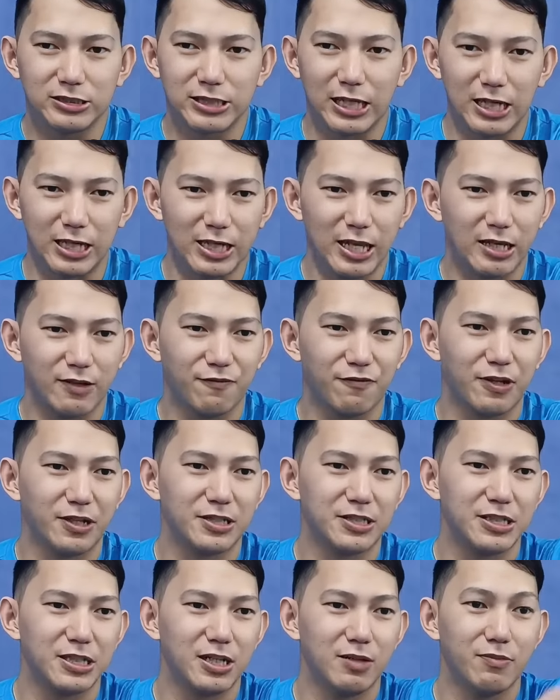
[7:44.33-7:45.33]
cari yang
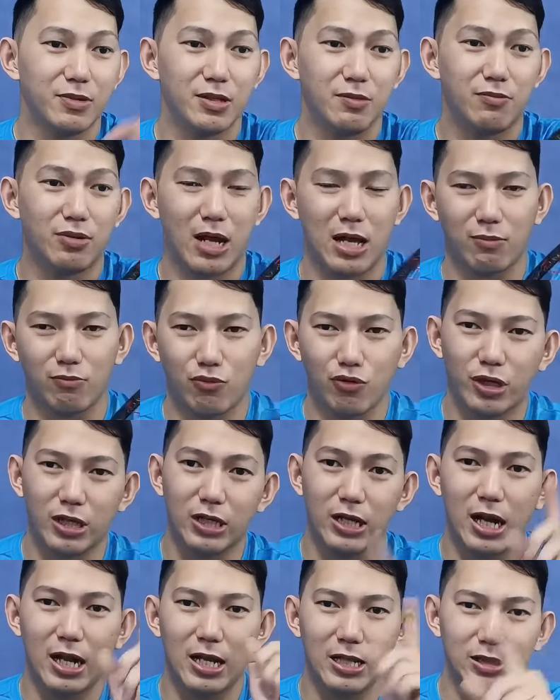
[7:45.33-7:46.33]
versi lebih berat
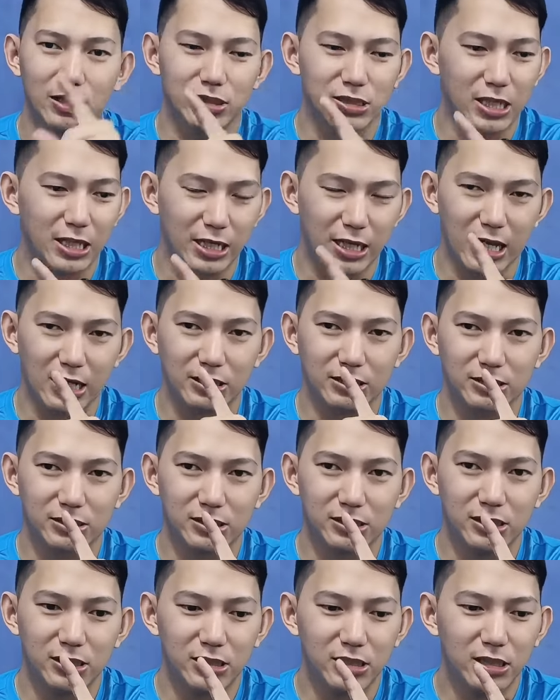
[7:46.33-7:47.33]
mungkin galan seri
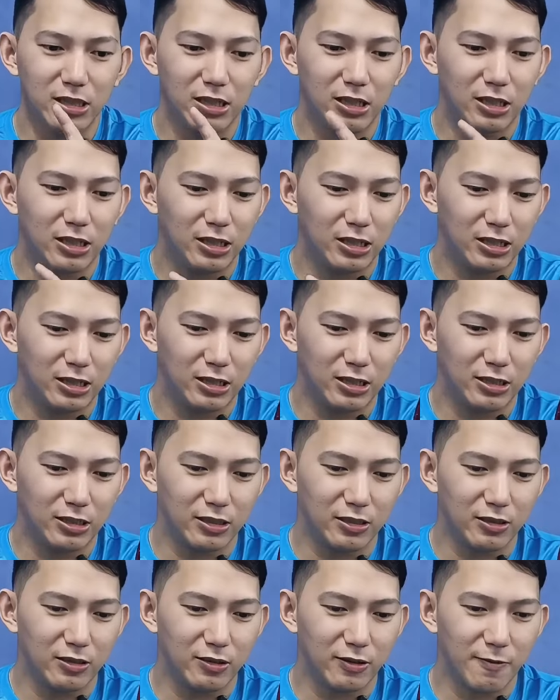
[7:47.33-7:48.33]
yang uh,
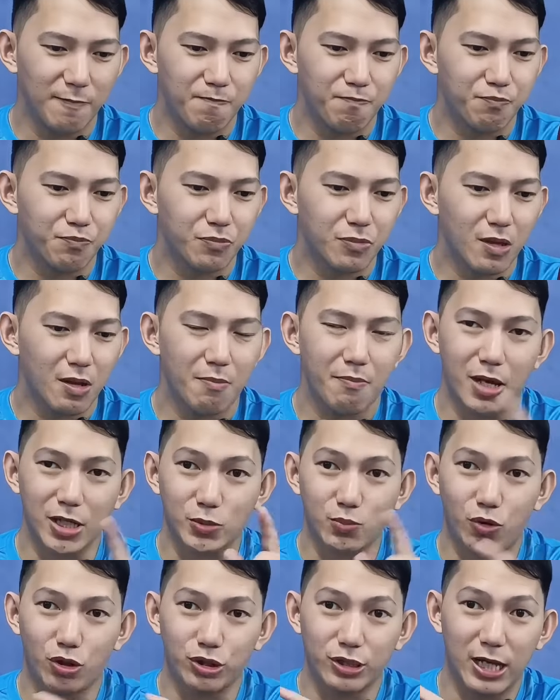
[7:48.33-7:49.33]
eh,
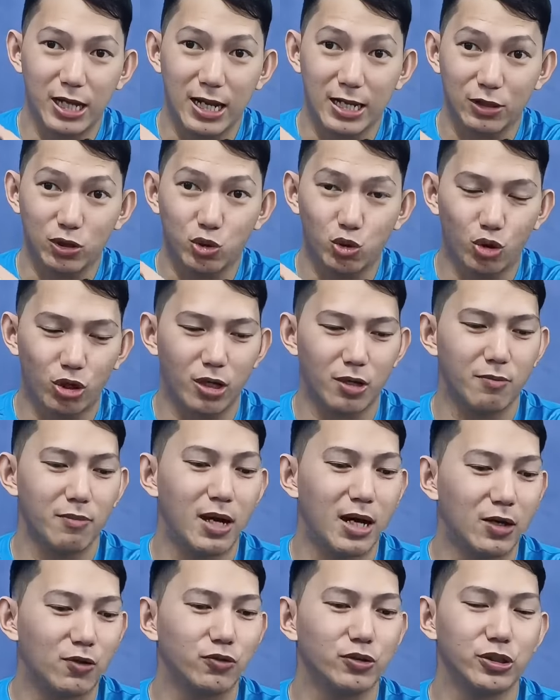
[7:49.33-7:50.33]
Maxbot Galan Tour yang
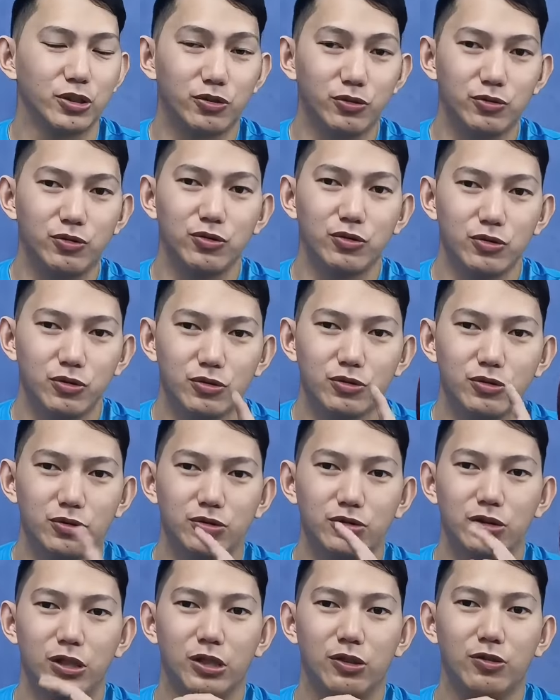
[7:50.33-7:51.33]
baru itu
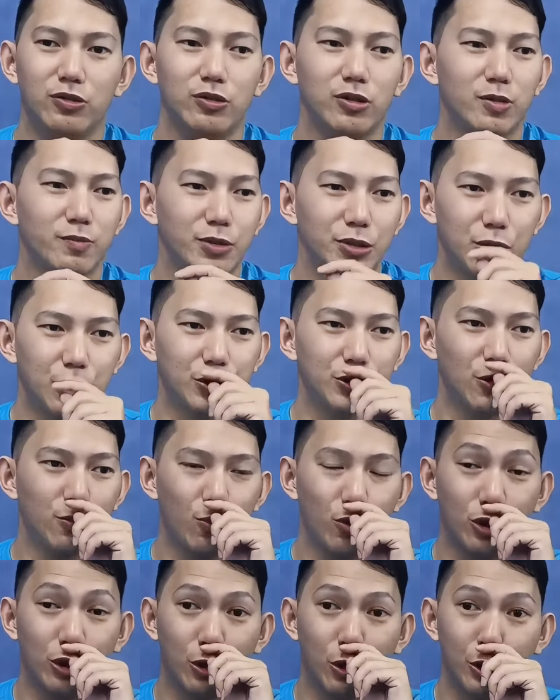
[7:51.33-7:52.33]
itu lebih
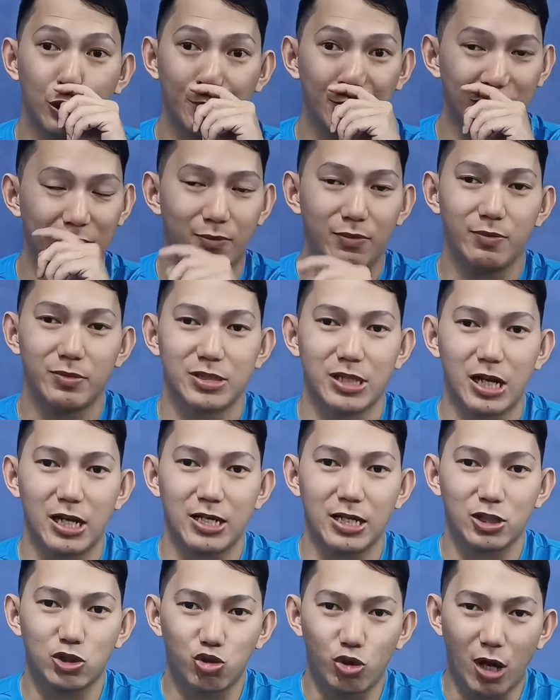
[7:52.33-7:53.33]
cocok buat kalau teman-teman
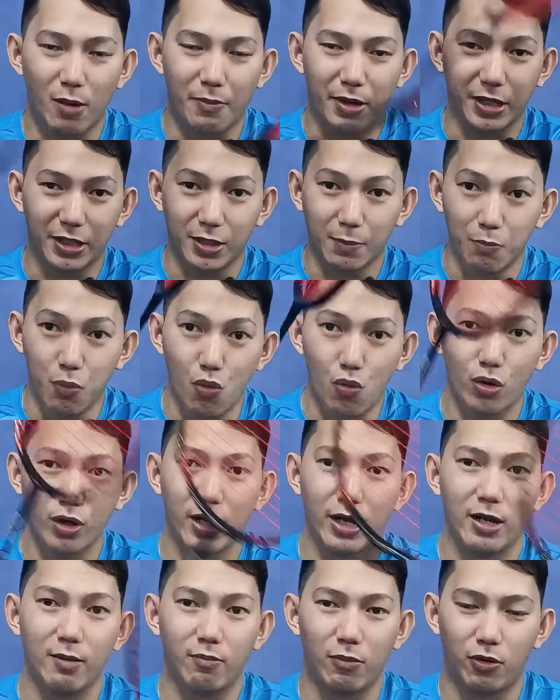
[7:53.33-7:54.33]
misalkan yang suka main gebuk
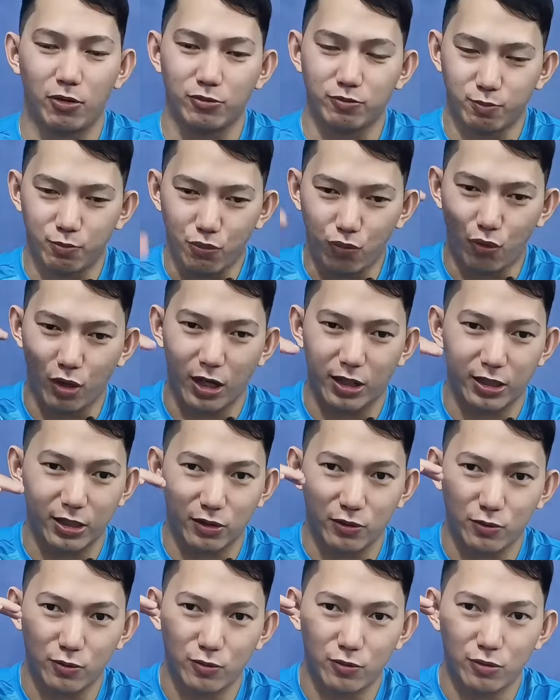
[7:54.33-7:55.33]
ya mau
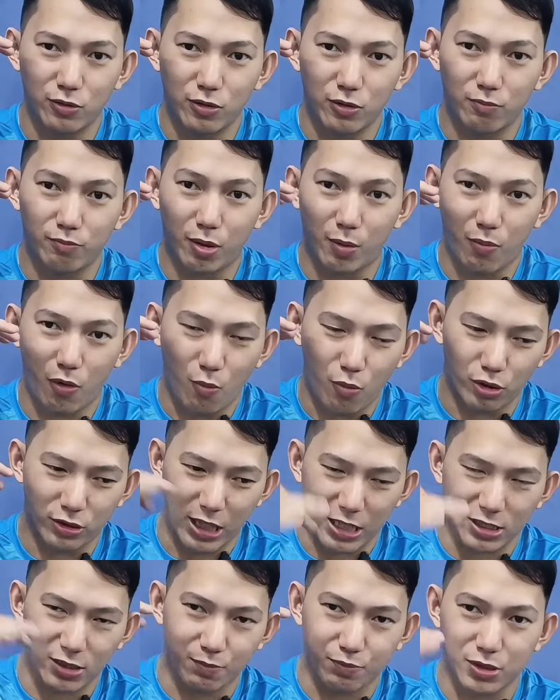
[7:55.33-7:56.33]
pukulannya tuh
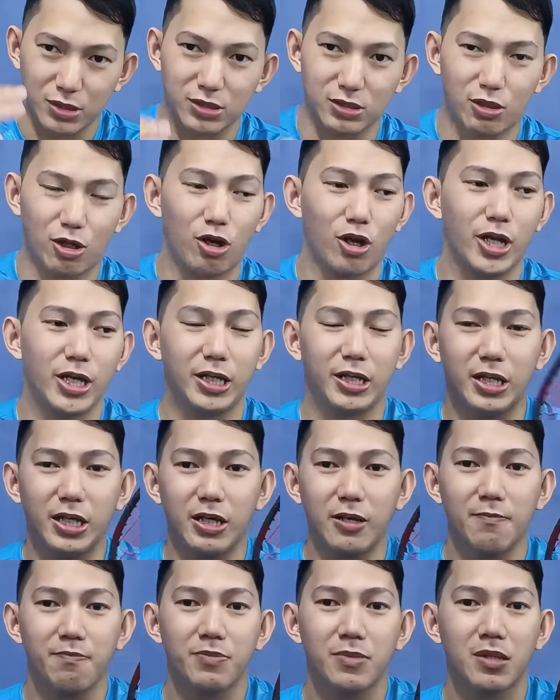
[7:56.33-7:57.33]
berbobot nancep jos kalau
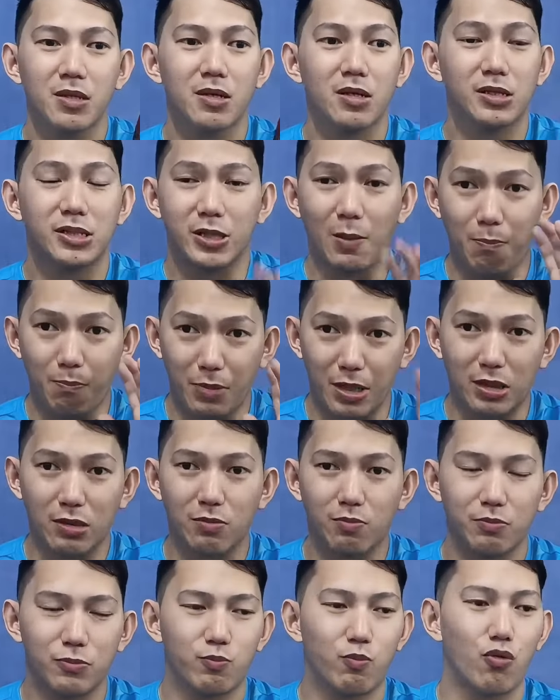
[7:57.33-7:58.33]
ini cepat
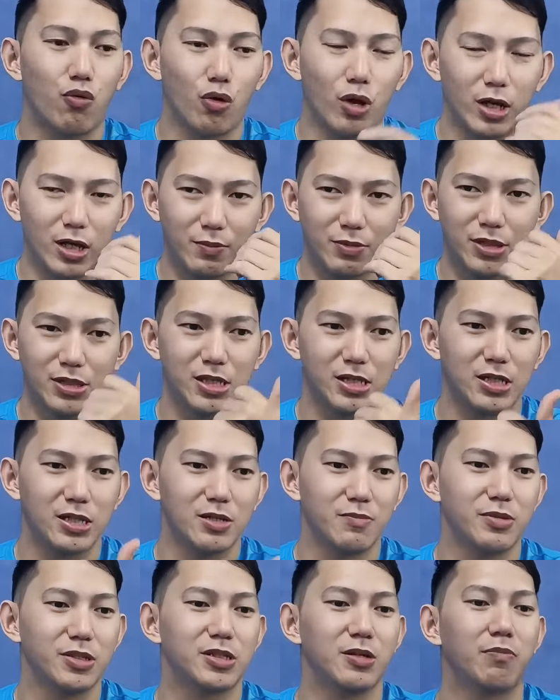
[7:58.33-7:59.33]
pukulannya bisa jadi
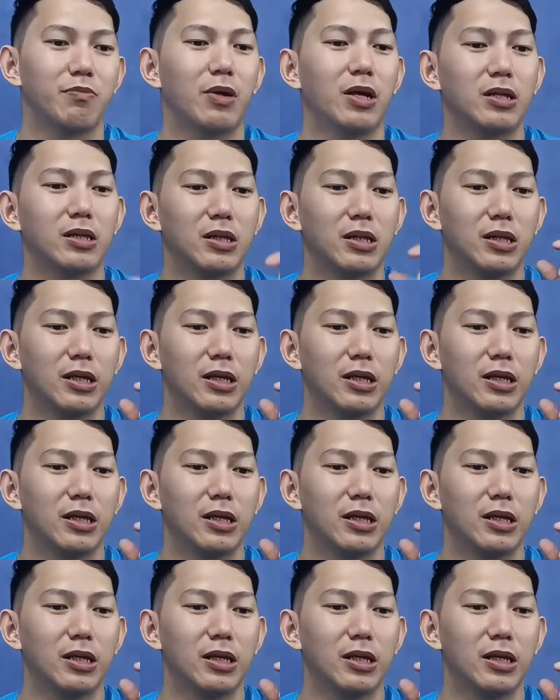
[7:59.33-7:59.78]
lebih cepat